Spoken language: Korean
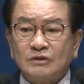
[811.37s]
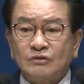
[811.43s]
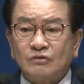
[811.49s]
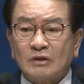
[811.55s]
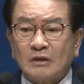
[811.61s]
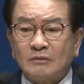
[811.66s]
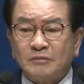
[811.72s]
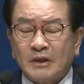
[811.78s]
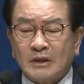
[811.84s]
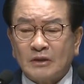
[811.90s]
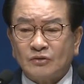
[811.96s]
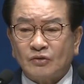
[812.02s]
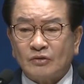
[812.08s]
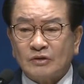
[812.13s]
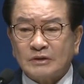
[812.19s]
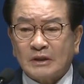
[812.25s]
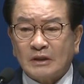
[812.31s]
지구를 한 바퀴
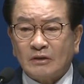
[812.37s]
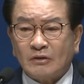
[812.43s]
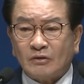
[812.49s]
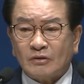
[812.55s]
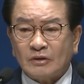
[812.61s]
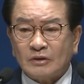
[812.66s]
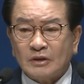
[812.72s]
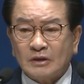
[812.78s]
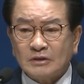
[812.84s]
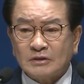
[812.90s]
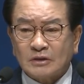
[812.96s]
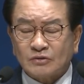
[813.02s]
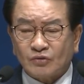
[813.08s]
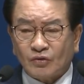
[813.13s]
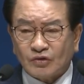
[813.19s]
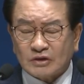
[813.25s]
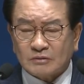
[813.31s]
돌잖아요.
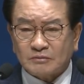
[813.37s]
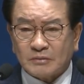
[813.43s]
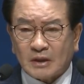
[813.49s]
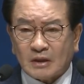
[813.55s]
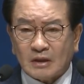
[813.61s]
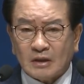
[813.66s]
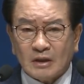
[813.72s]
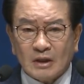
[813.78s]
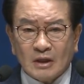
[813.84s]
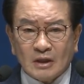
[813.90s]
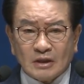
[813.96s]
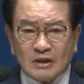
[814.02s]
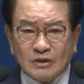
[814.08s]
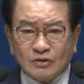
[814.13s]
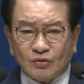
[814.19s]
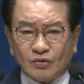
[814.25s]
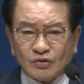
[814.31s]
영적 통신망.
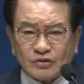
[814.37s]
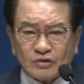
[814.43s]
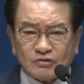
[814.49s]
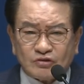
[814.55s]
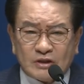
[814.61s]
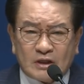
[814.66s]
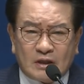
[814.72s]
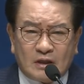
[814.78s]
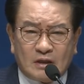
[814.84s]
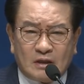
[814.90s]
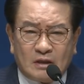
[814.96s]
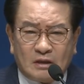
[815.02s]
기도로서 쫙,